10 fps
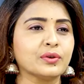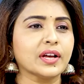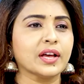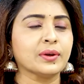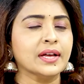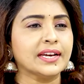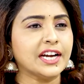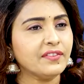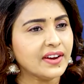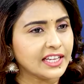గురుగారు
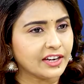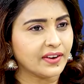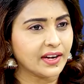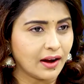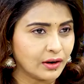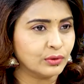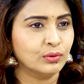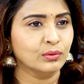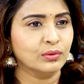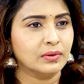రెండు వేల ఇరవై
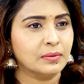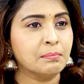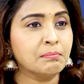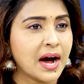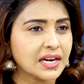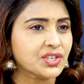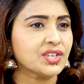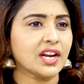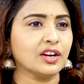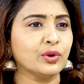నాలుగు మార్చి
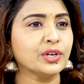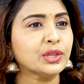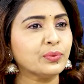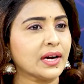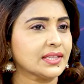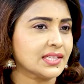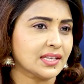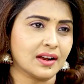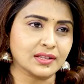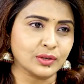నెలలోని ద్వాదశ
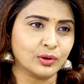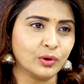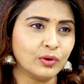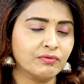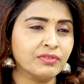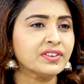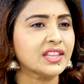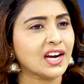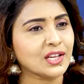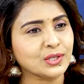రాశుల్లో వివిధ
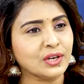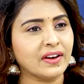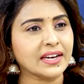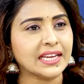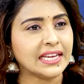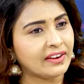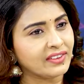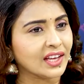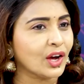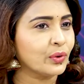రాశుల వారికి ఏ
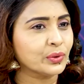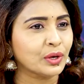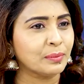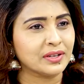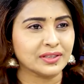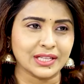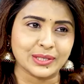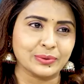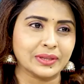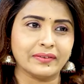విధంగా ఉందో మనం
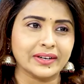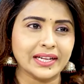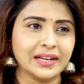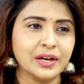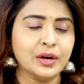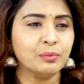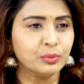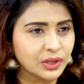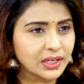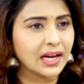తెలుసుకుందామండి
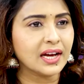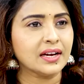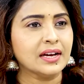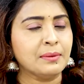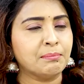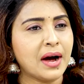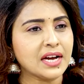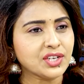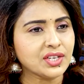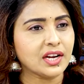ముందుగా
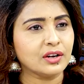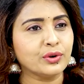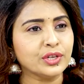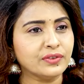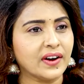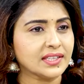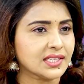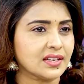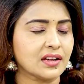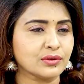మార్చి నెలలోని
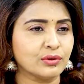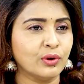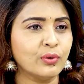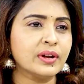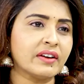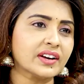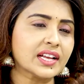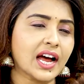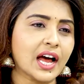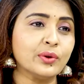ద్వాదశ రాశుల్లో
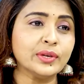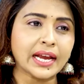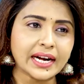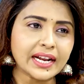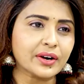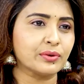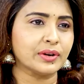నవగ్రహాలు ఎక్కడెక్కడ